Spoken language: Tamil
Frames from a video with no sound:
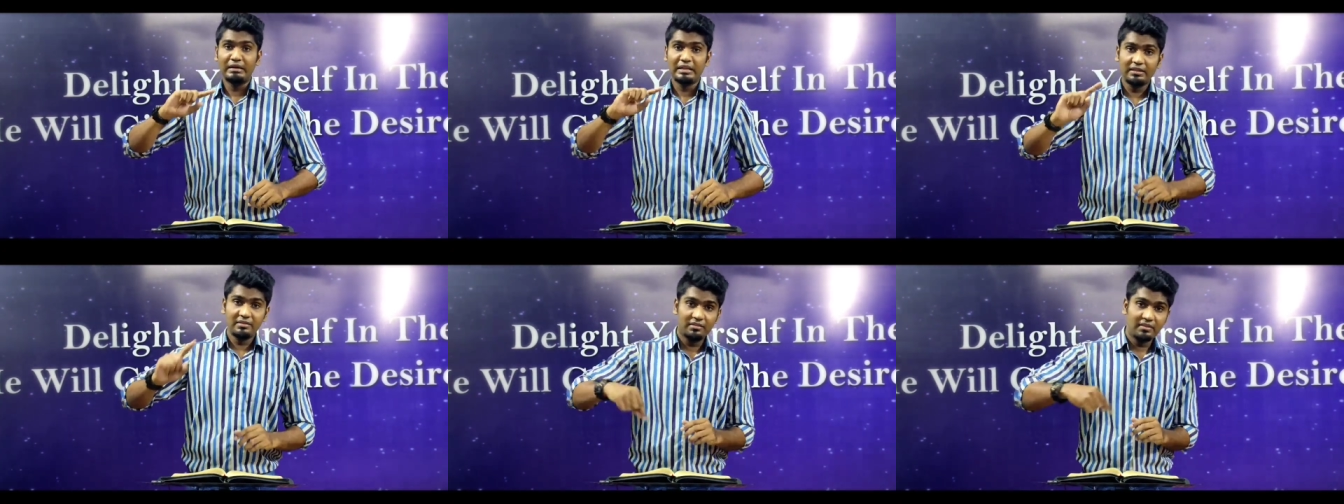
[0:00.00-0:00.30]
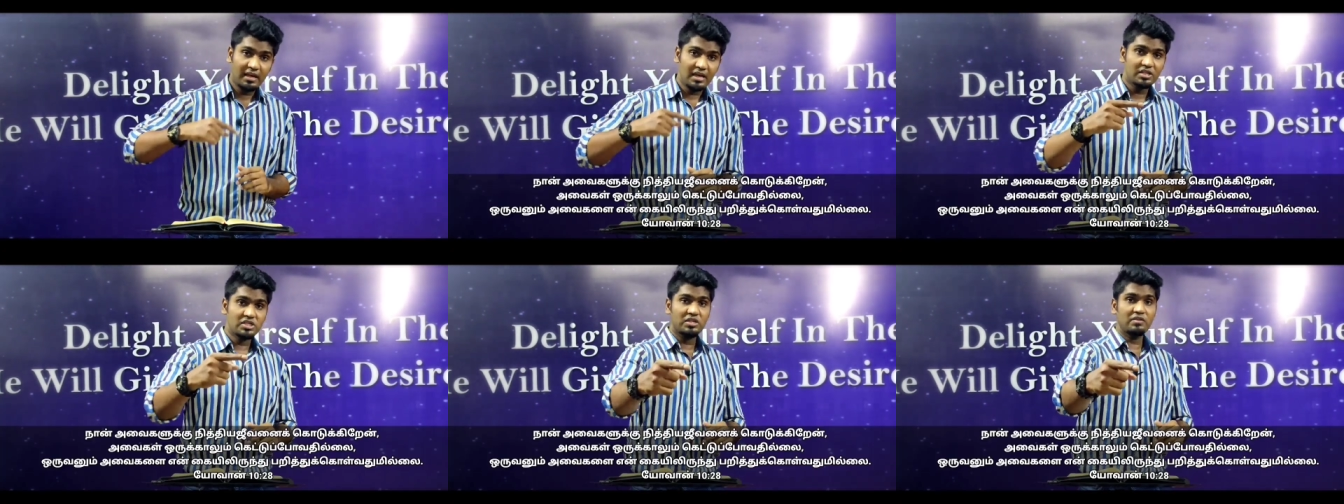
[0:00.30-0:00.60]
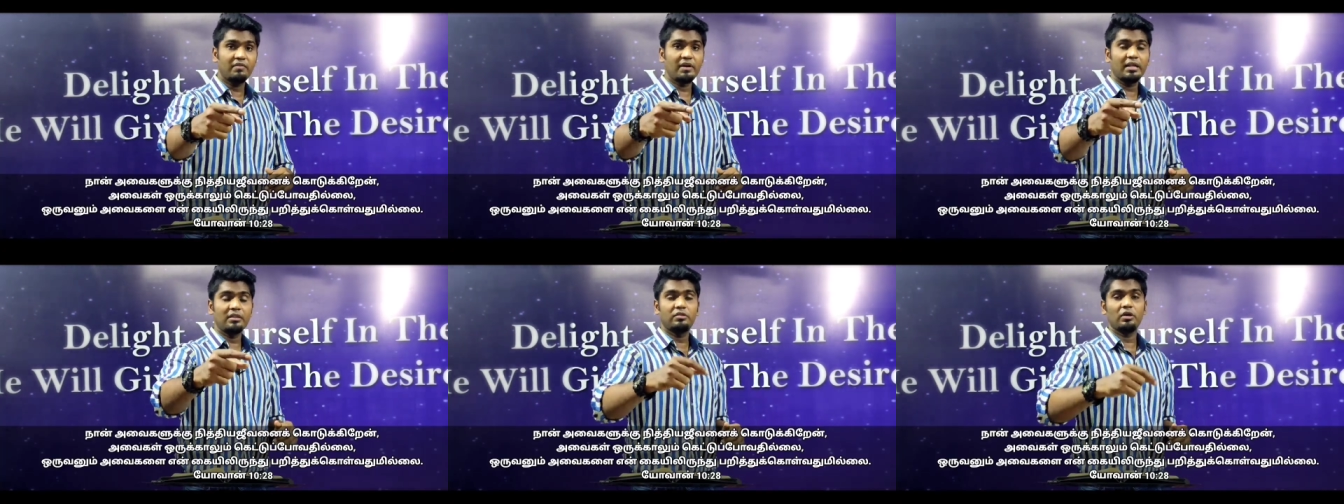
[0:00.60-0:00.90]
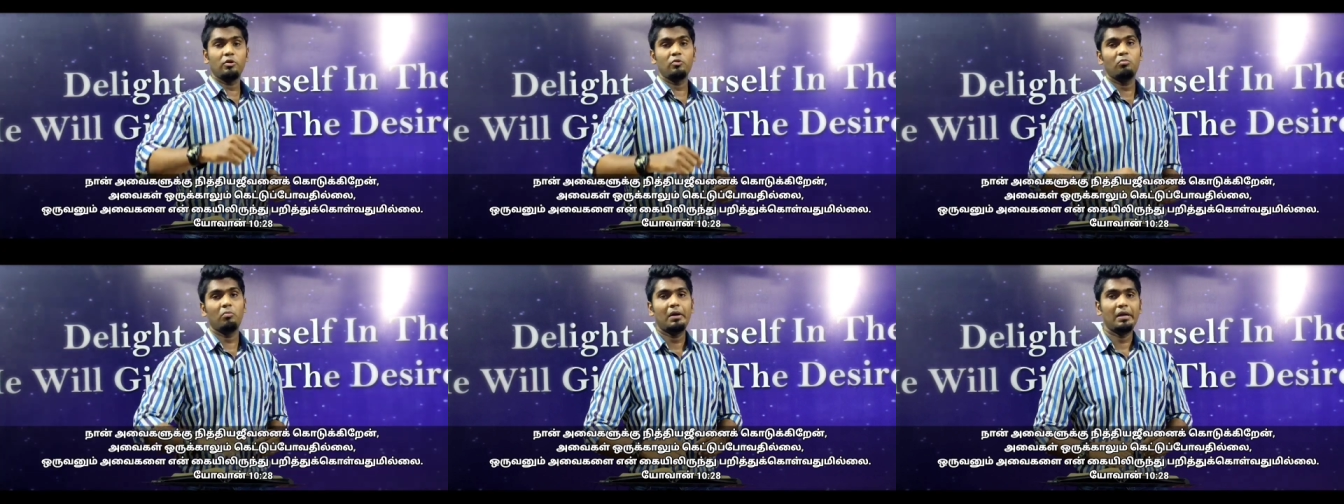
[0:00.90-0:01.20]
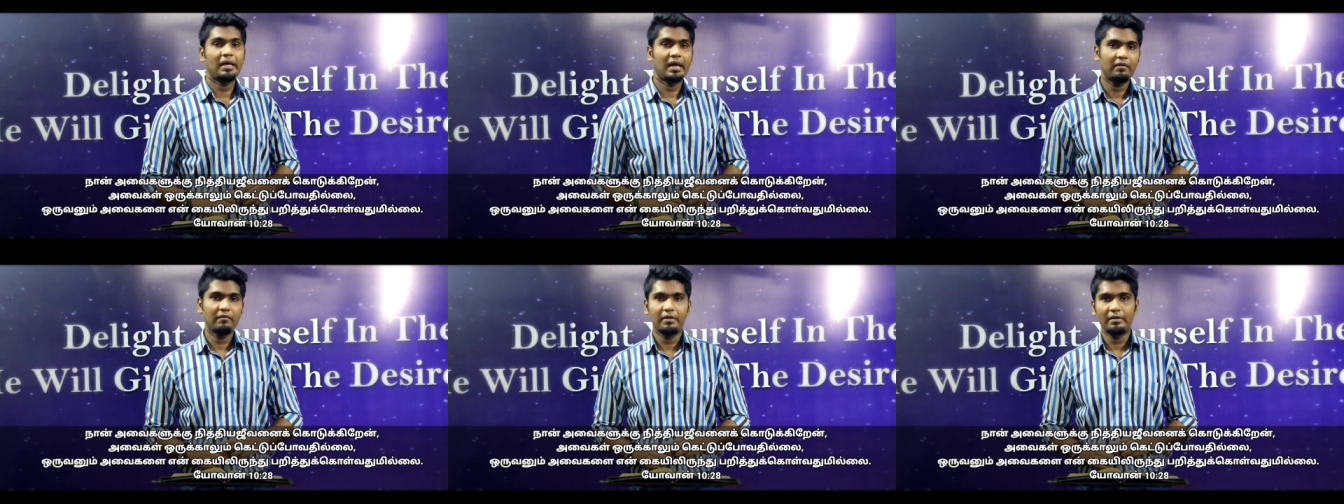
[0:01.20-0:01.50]
நித்திய ஜீவனை
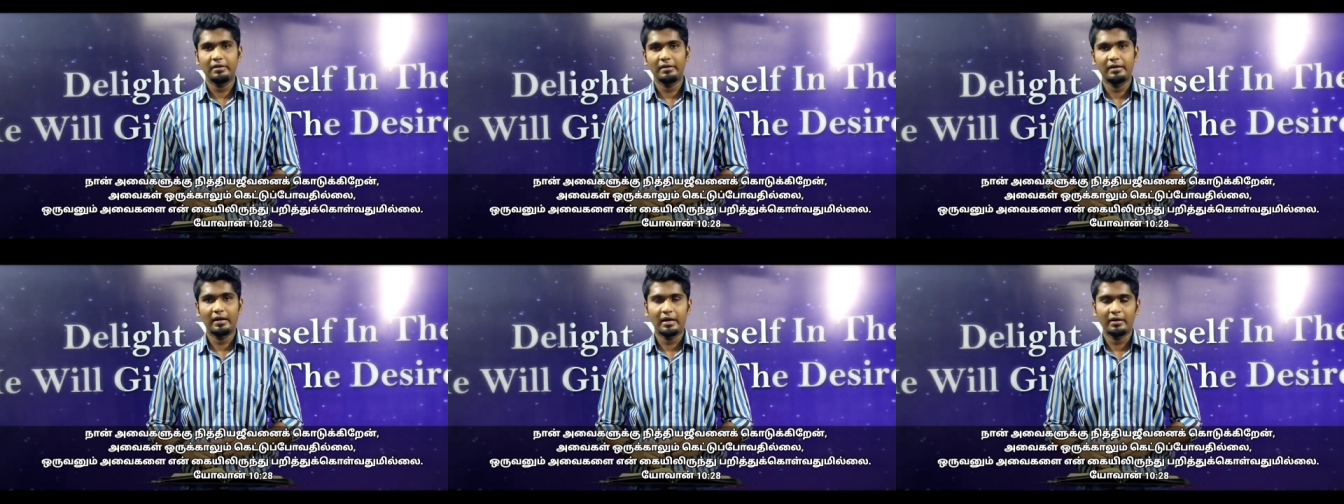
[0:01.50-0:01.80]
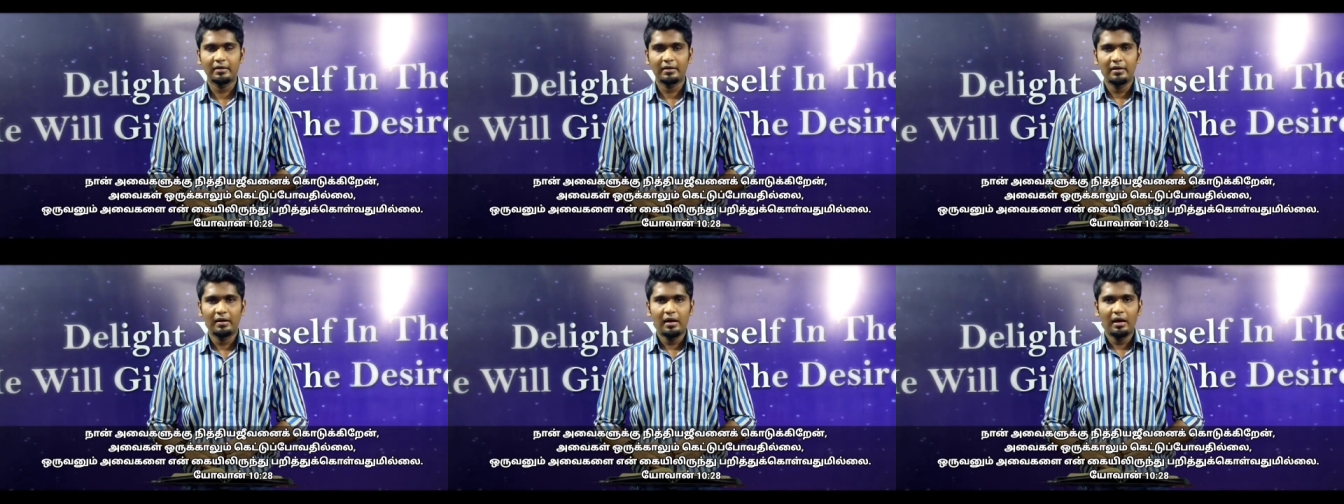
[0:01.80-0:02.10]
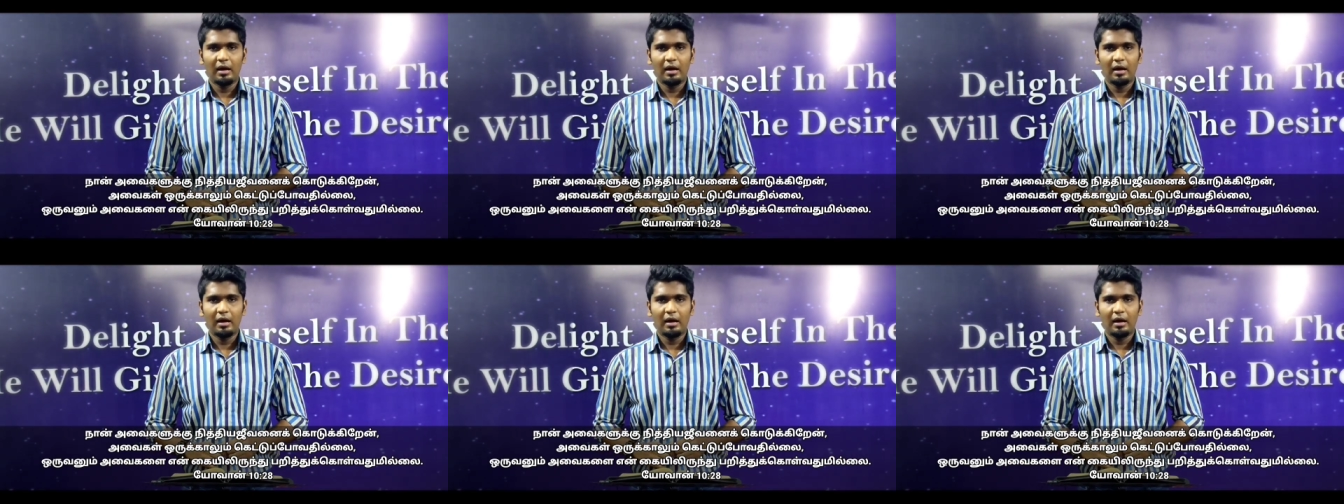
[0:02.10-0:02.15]
தரும்படியாய் வருகிறார்